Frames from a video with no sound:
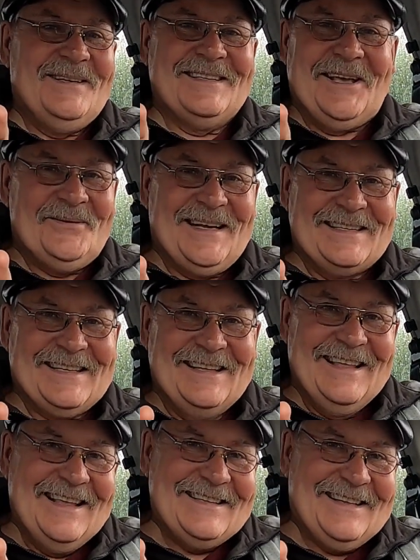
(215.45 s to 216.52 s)
Не знаю, сейчас
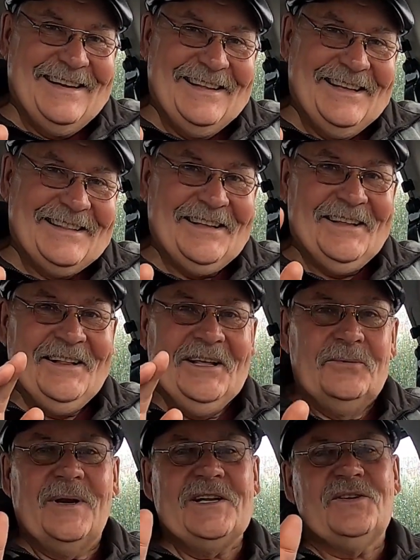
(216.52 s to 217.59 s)
они есть или нет.
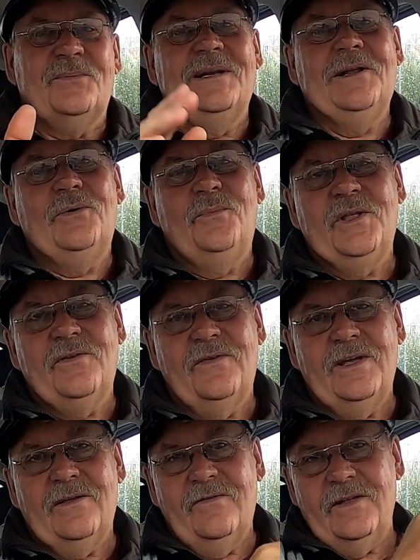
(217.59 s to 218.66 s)
Ну, раньше были
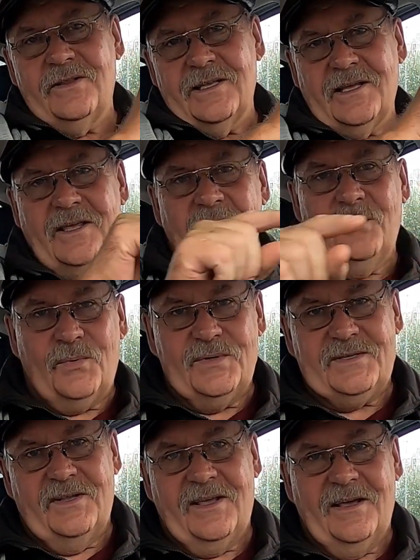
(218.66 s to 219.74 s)
алюминиевые вилки, такие
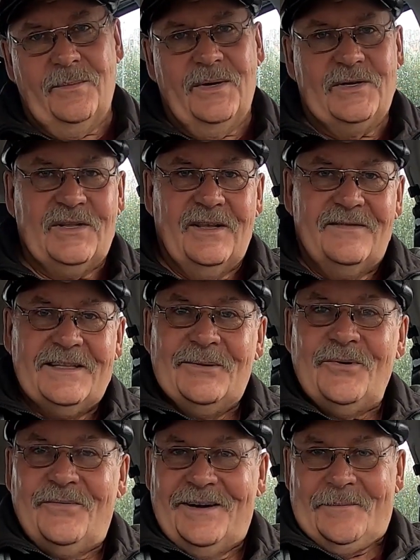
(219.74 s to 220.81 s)
простенькие, обычные, в
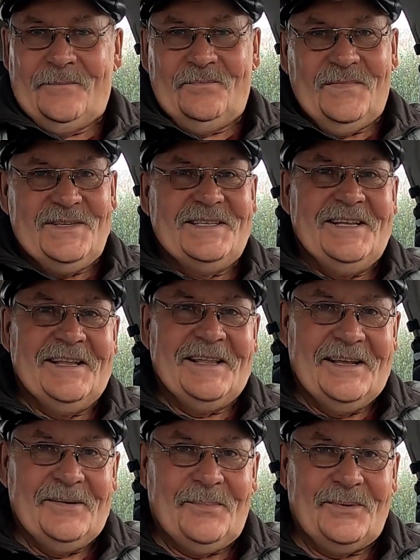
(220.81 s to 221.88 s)
столовых.
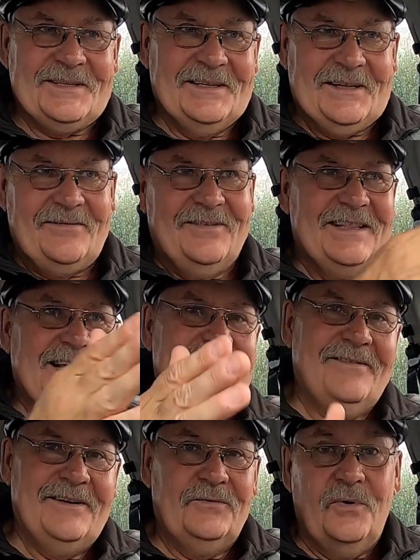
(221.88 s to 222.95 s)
Частенько их просто там
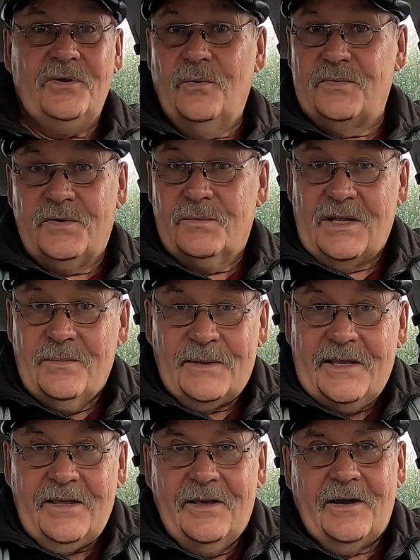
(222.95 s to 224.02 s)
выкладывали. Но они, в общем-то,
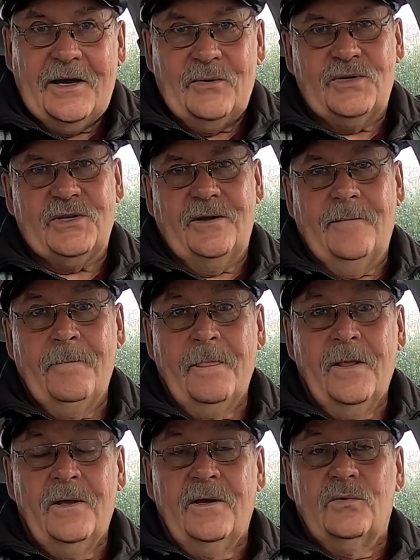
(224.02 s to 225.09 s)
неплохие, хорошие.
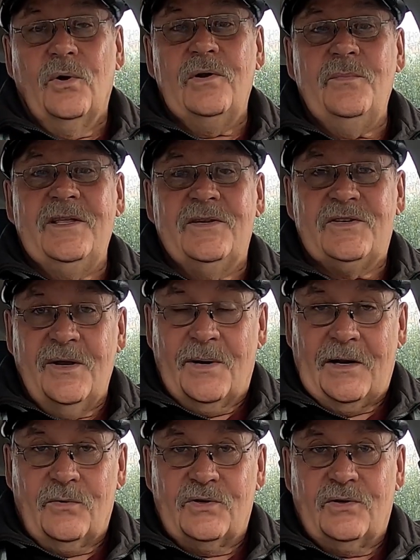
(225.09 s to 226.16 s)
Но алюминий чем
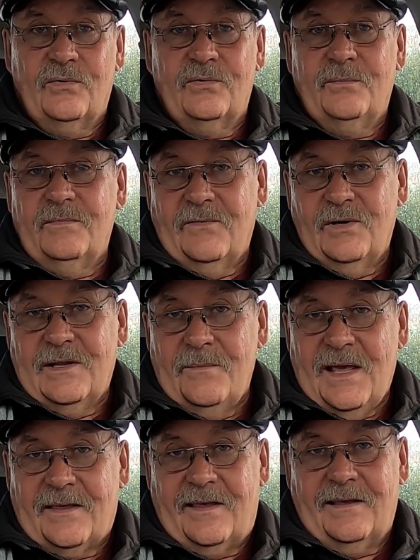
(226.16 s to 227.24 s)
хорош? Что он довольно
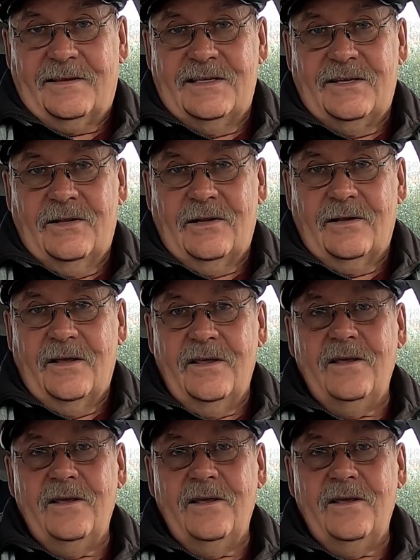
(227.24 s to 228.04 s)
мягкий относительно.